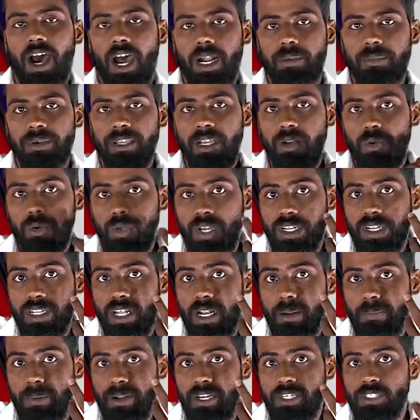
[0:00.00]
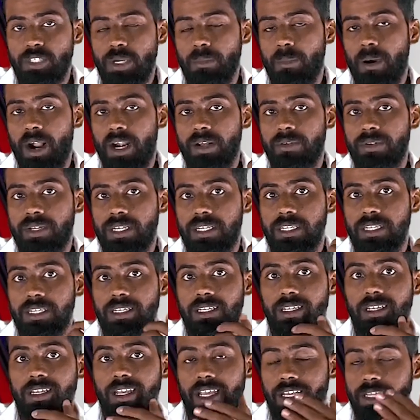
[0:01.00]
அண்மையில் உயர்தர பரீட்சை
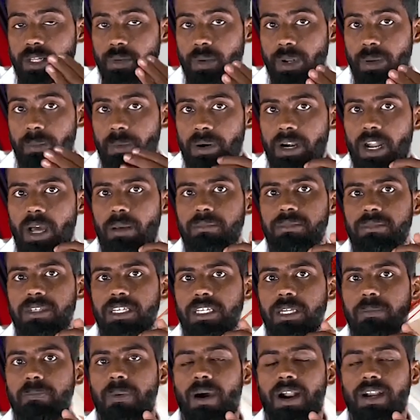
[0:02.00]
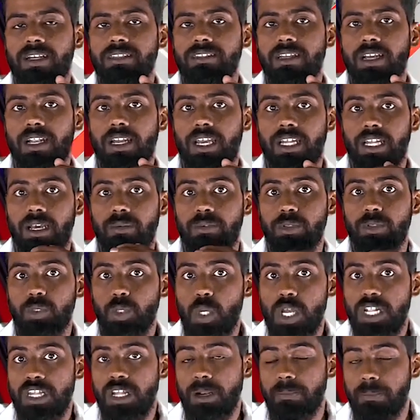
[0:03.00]
மாணவர்களுக்கு எதிர்வரும் ஏழாம் தேதி பாடசாலை அதாவது
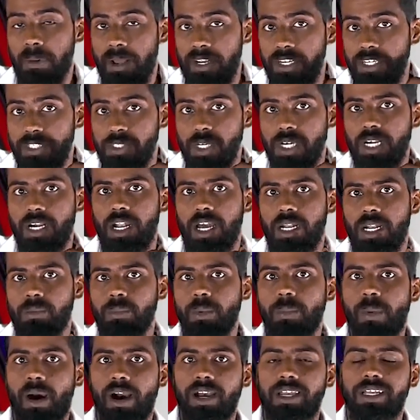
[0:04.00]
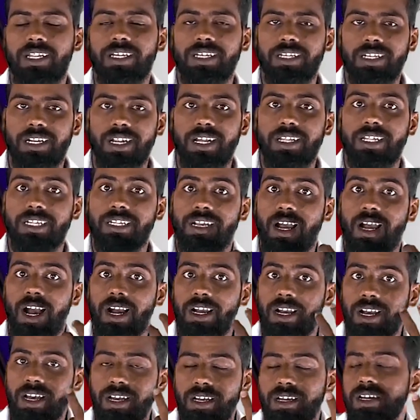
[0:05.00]
உயர்தர பரீட்சைகள் ஆரம்பமாக இருக்கின்றன
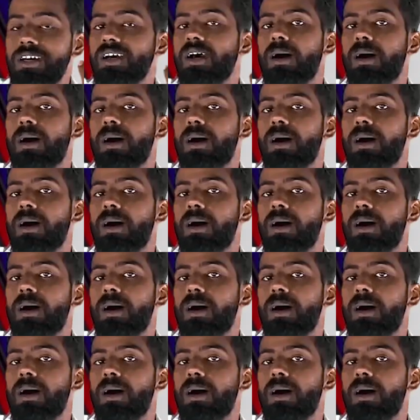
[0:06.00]
அதற்காக